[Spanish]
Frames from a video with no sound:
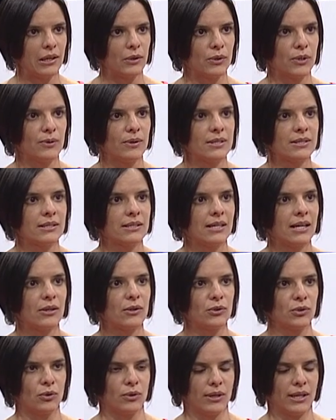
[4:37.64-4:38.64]
la universidad,
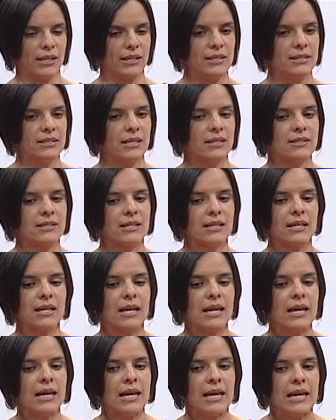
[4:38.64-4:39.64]
con don Henning Jensen,
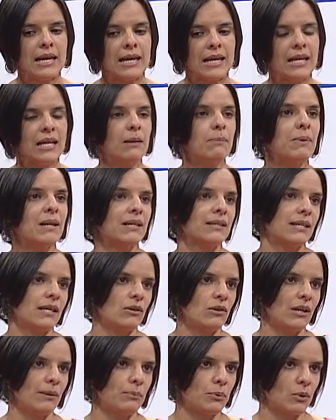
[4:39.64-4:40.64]
y le
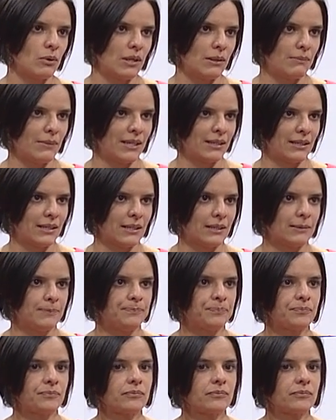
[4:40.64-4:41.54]
plantearon la problemática.